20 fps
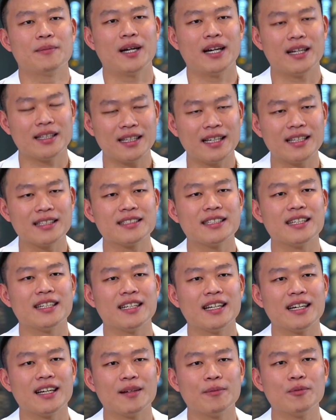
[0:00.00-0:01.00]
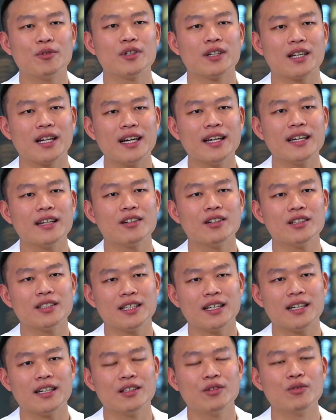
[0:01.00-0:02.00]
ผ่าตัดเสร็จนะครับ คนไข้ก็
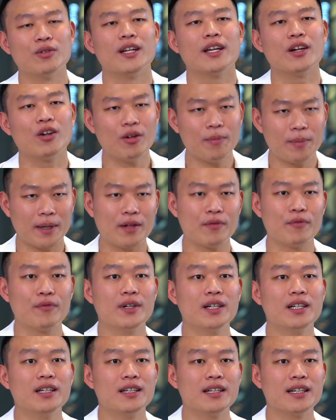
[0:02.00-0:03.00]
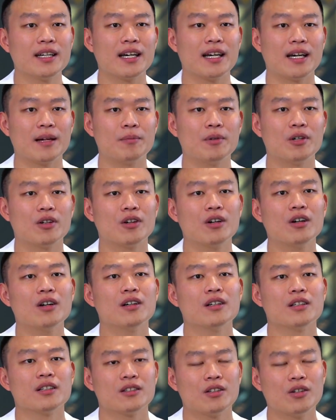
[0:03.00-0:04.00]
จะอยู่ในห้องพักฟื้นนะครับ แล้วก็
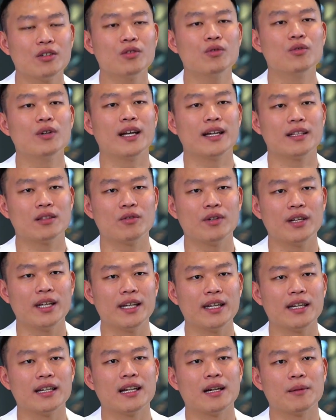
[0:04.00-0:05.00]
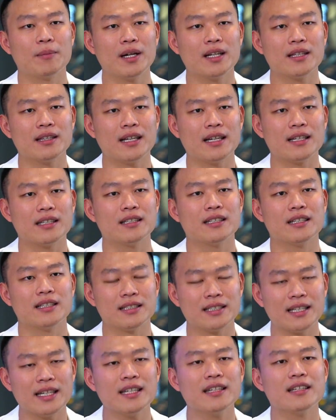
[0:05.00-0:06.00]
ต้องดูแลตัวเองหลังผ่าตัดอ
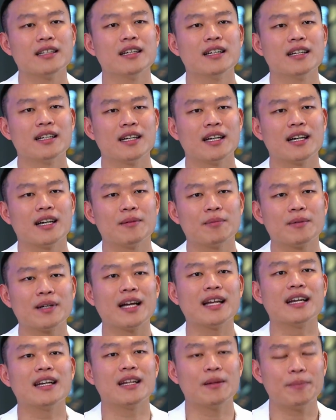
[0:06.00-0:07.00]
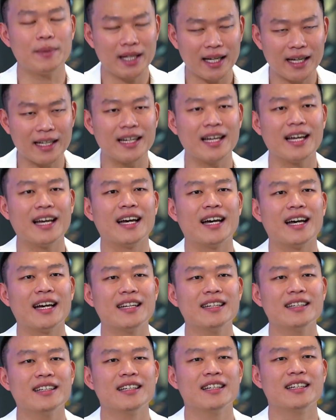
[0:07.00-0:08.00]
ย่างเช่นนะครับการรับประทานอาหา
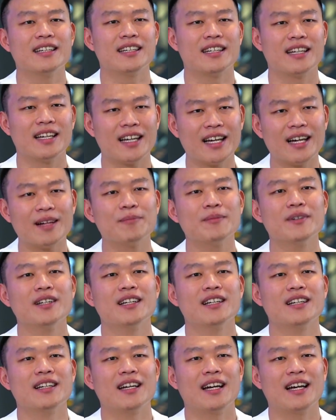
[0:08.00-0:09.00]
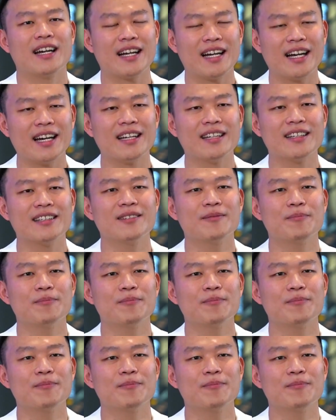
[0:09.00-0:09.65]
รนะครับ อาการ